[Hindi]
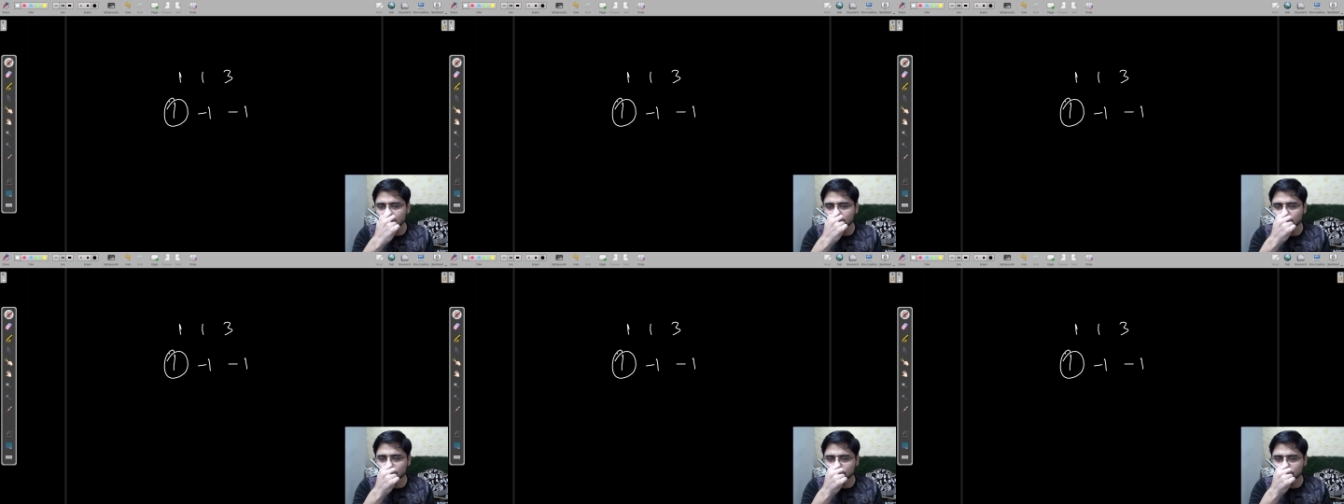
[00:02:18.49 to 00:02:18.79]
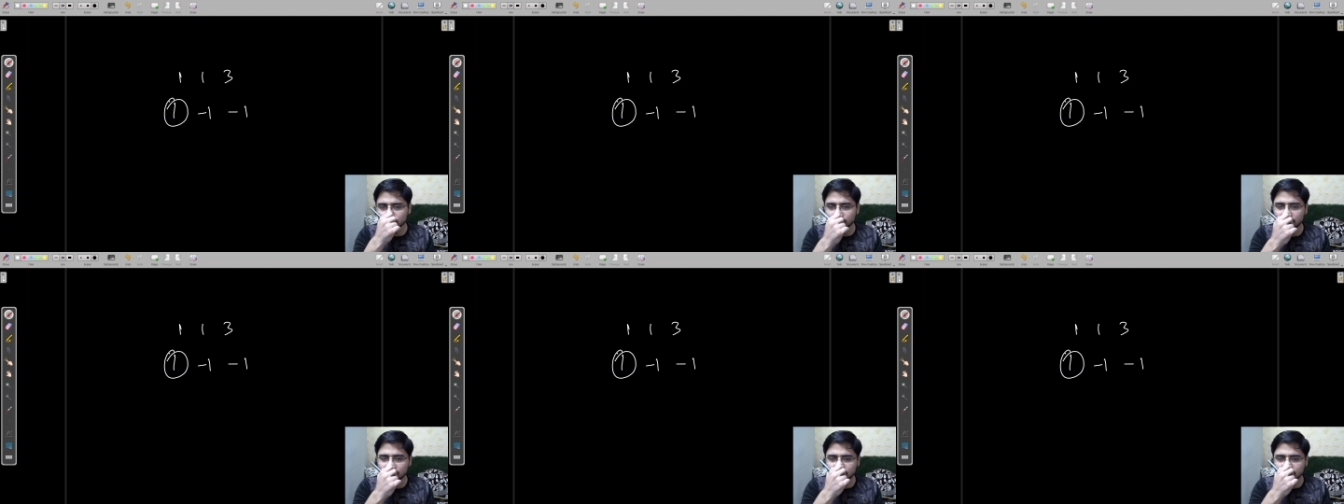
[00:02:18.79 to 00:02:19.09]
तो
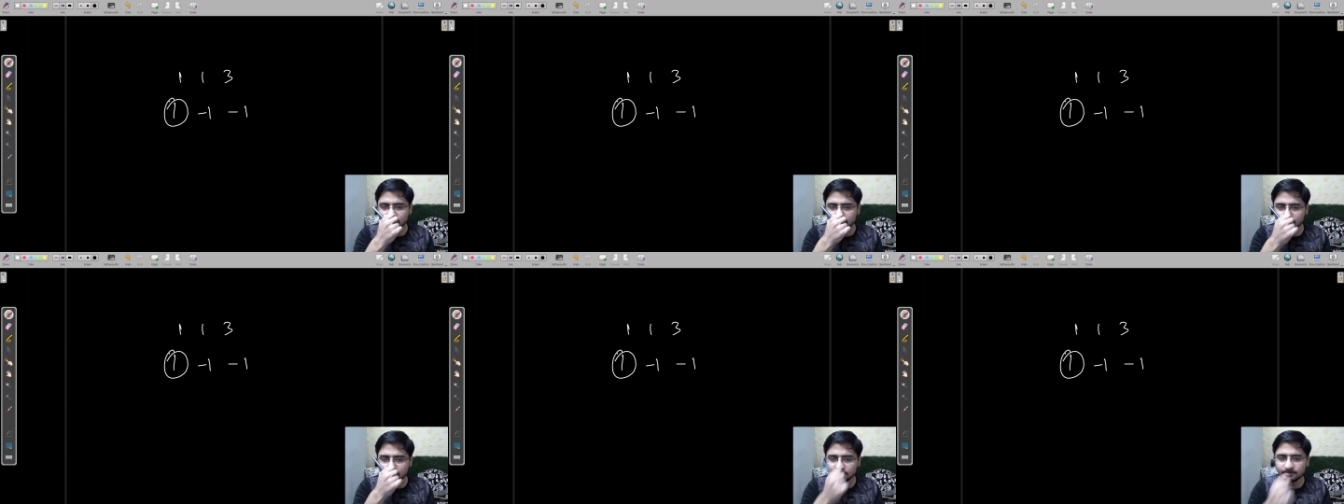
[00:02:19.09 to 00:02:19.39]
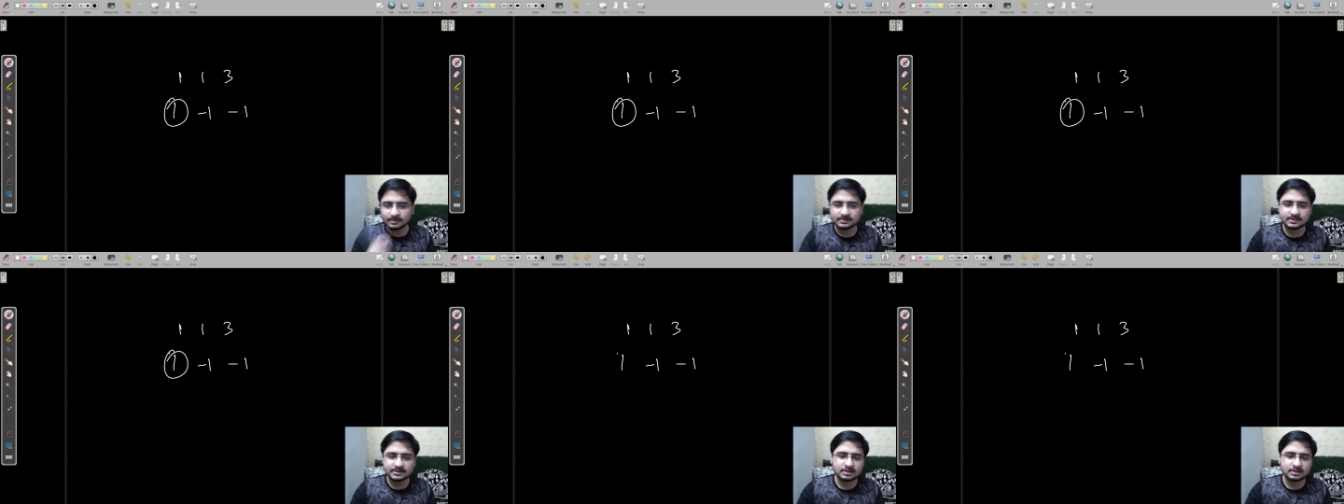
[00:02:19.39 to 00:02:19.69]
ये एलिमेंट भी
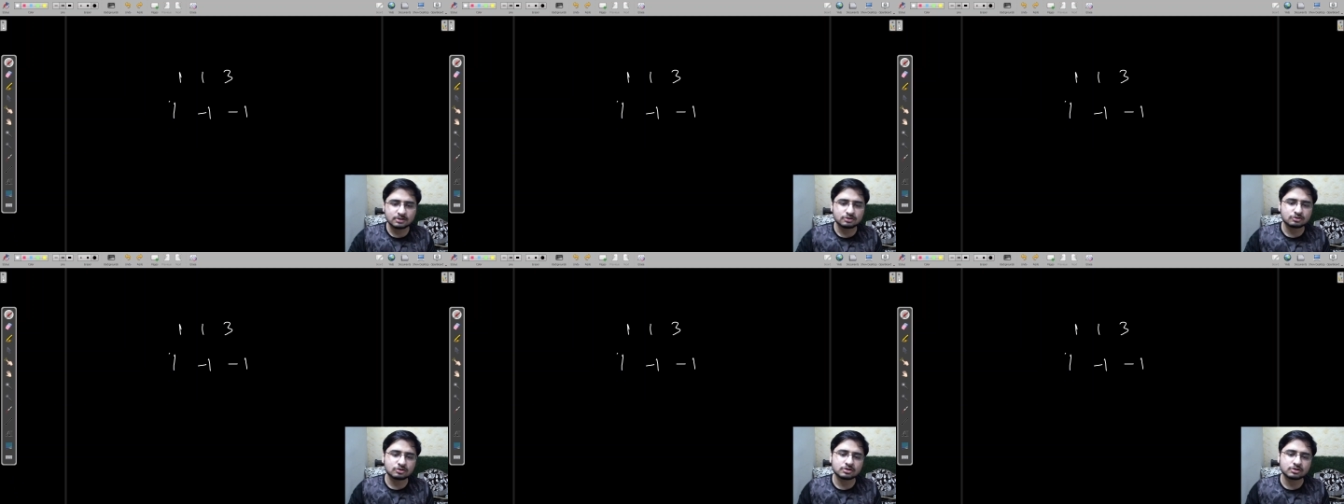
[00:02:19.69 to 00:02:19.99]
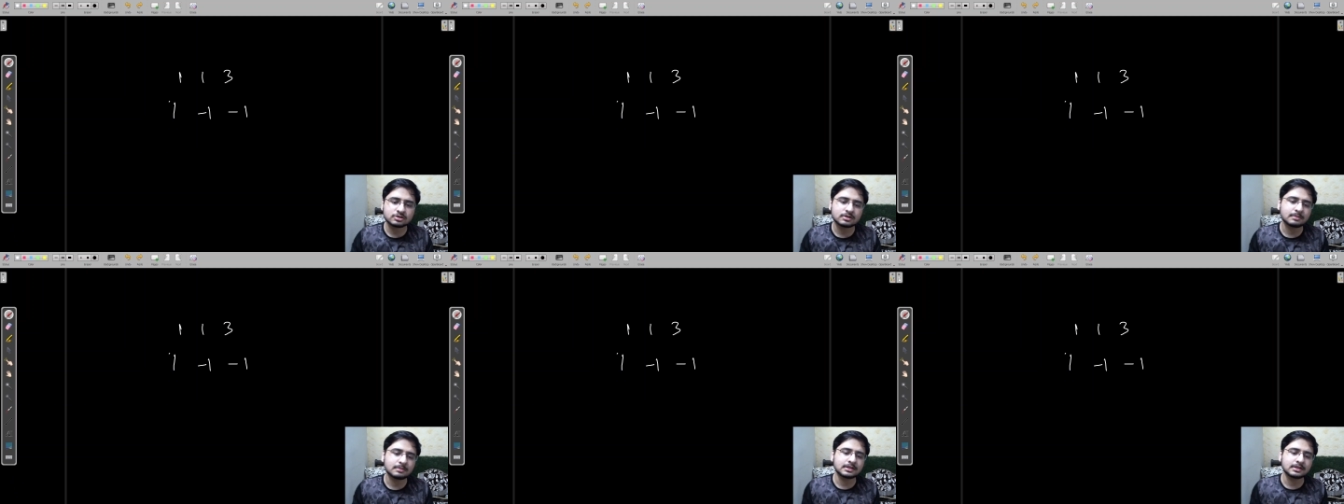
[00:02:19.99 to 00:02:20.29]
प्रेजेंट है तो
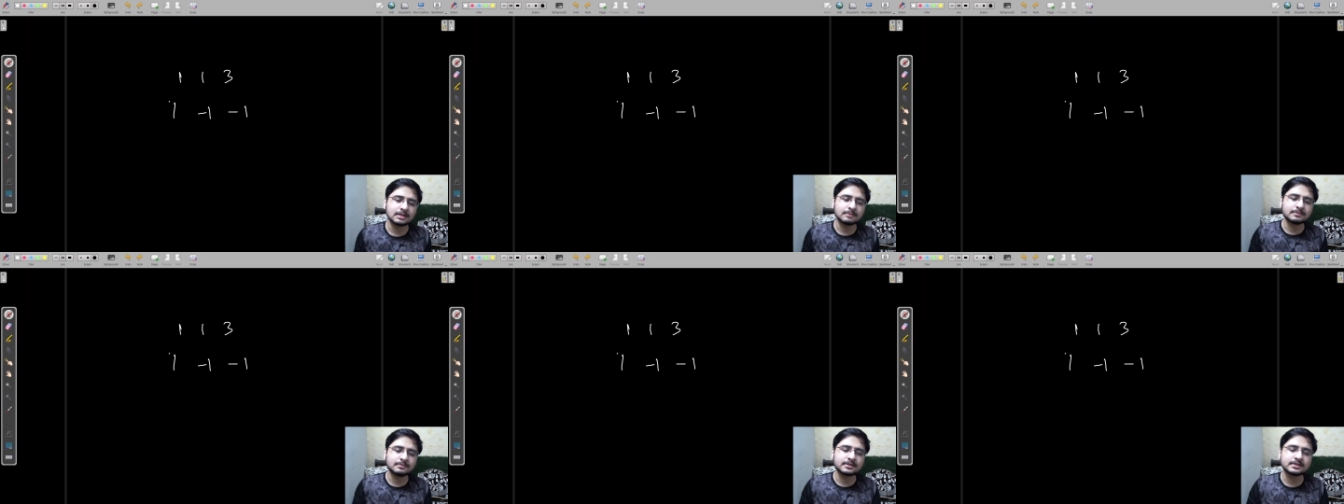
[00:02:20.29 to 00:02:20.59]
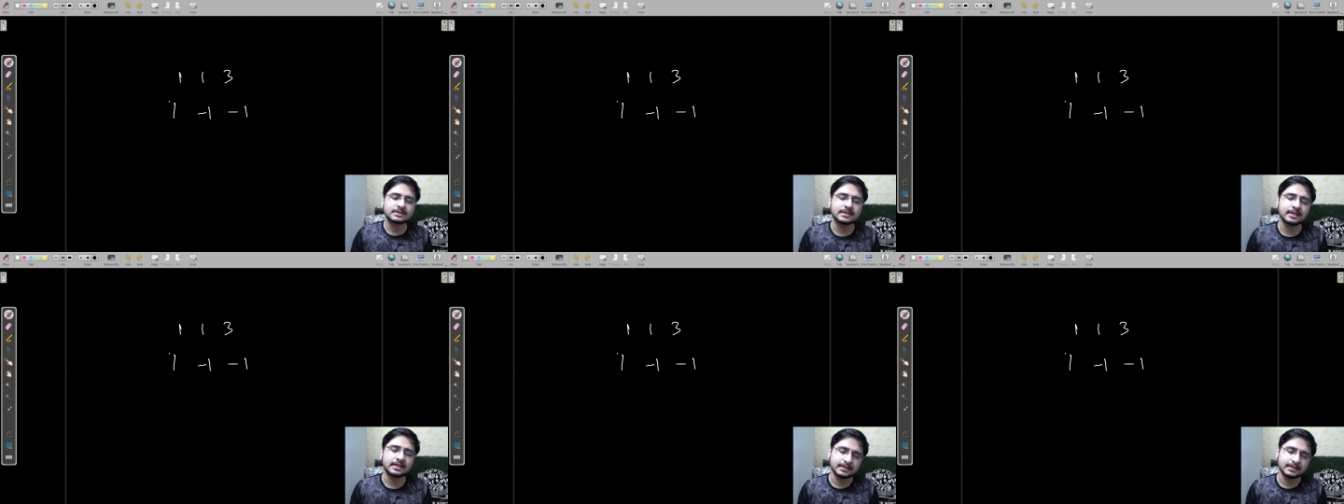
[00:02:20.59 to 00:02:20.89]
इसका मतलब
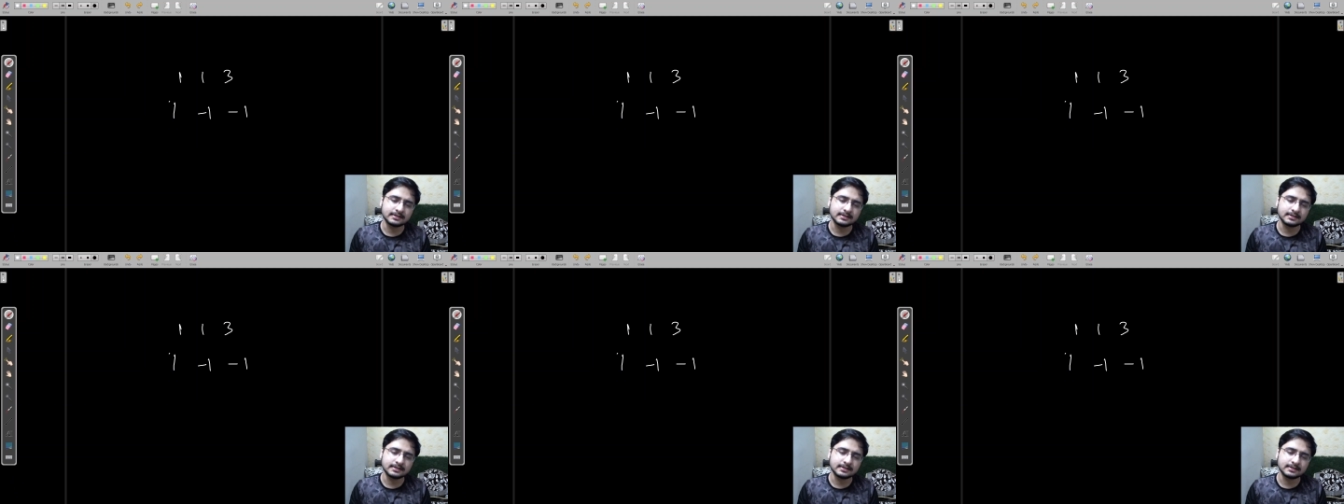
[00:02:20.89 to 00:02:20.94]
दिस एरे